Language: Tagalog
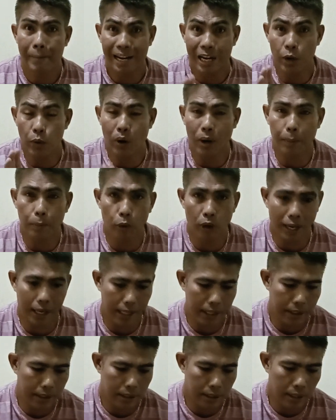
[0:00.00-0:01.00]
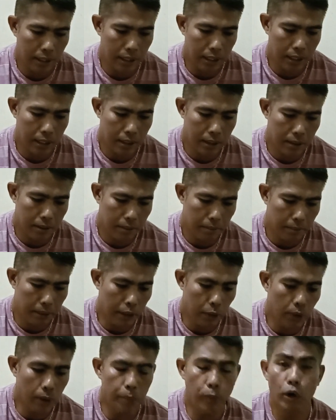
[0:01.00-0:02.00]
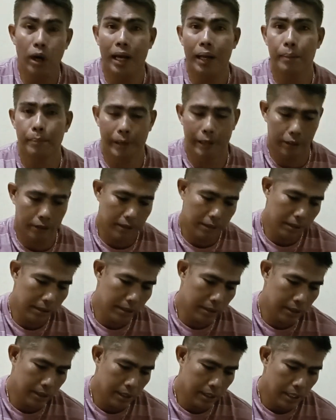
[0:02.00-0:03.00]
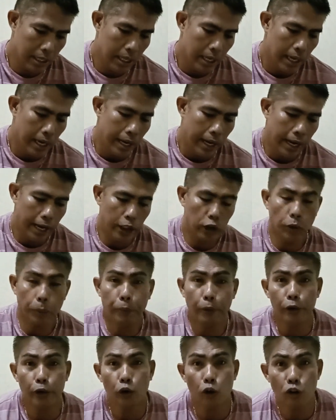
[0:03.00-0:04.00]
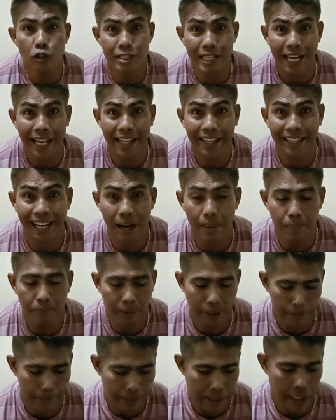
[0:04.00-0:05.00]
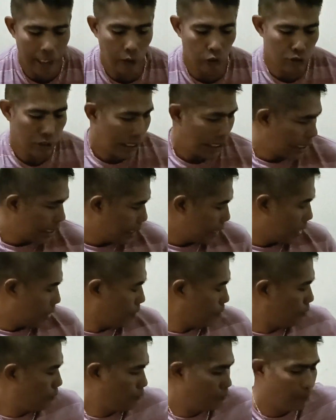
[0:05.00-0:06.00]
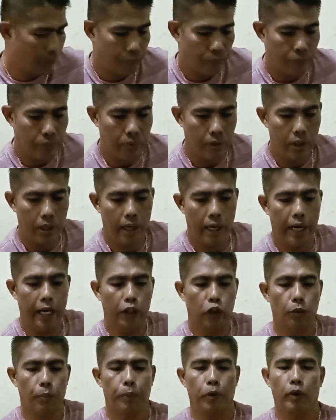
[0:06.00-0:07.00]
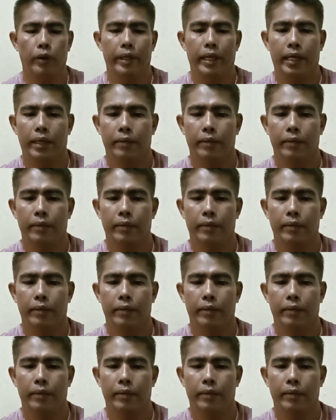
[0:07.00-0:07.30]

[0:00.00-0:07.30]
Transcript: Baliwag Bulacan. Baliwag Bulacan ba yun? Ito po yung side cam na binili ko sa kanya. Ito po.